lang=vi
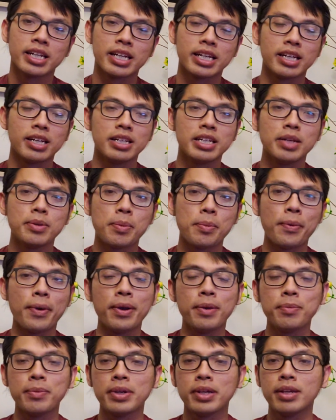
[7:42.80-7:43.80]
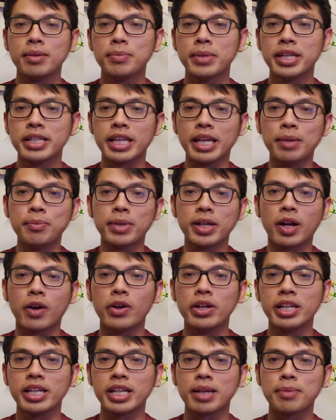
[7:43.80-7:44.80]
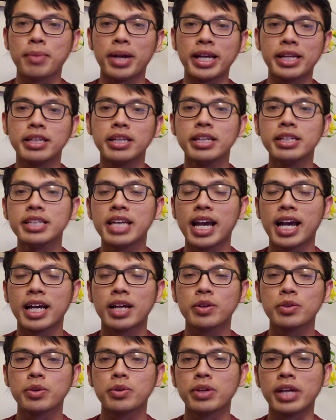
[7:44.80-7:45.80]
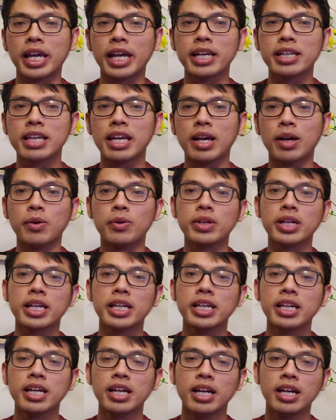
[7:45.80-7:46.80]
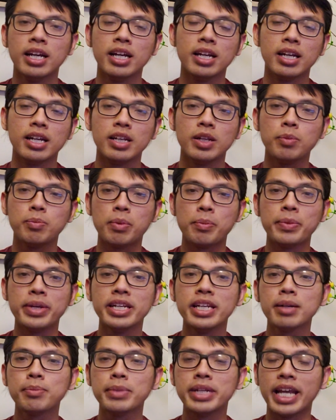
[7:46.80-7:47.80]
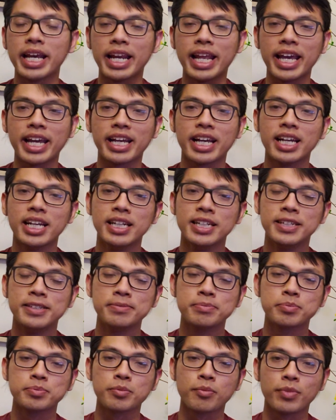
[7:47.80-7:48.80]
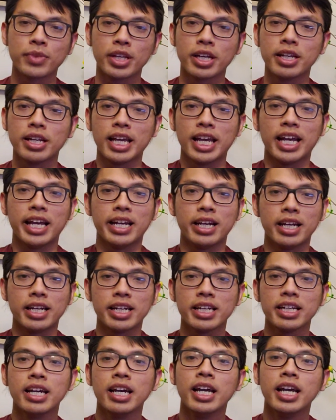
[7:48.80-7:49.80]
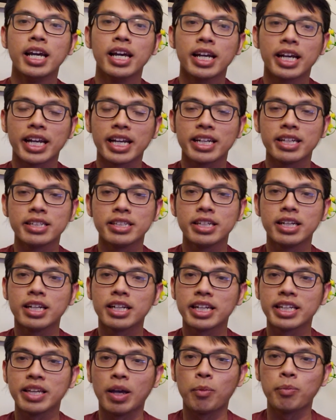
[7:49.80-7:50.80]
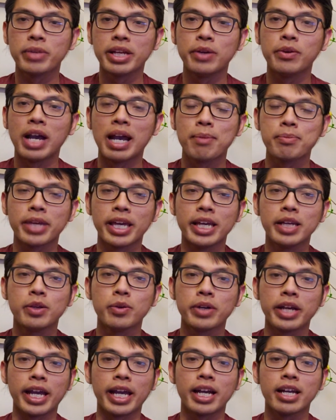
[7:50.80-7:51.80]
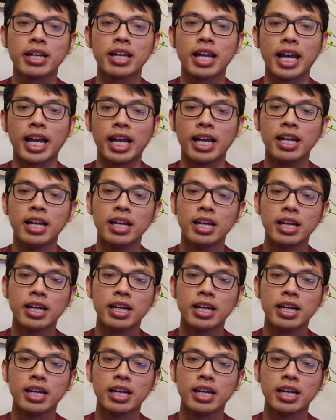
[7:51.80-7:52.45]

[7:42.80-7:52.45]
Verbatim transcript: nếu mà mấy, mấy anh chị mà coi lại cái bài diễn văn của chú ngạn vào cái uh, lúc mà bên đức bên hà lan á là cái cái cái giọng điệu ám chỉ chú ngạn là